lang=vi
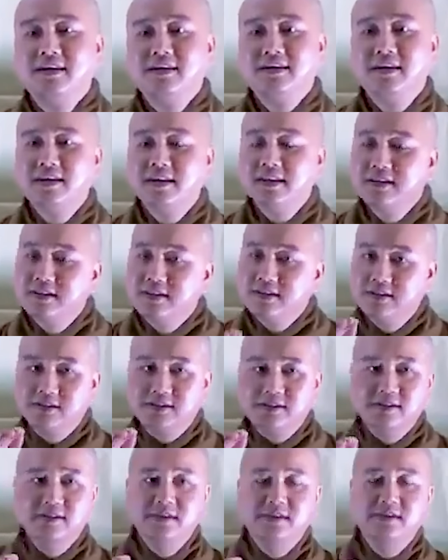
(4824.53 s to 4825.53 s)
Cho nên
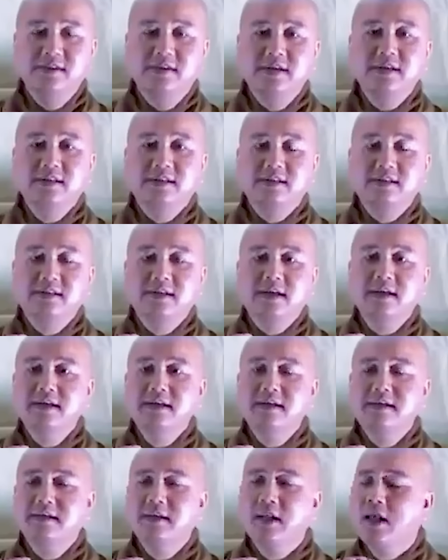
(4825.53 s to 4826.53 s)
thường á,
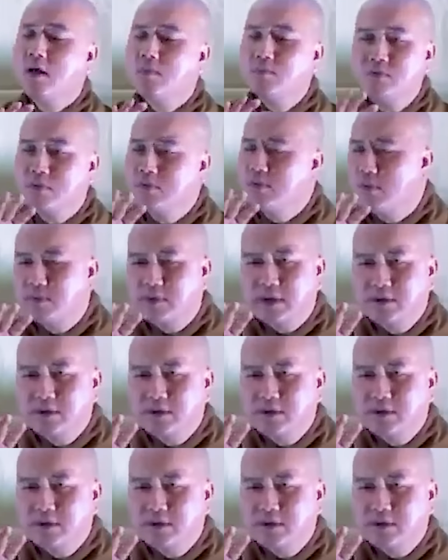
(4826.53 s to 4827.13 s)
nó không có một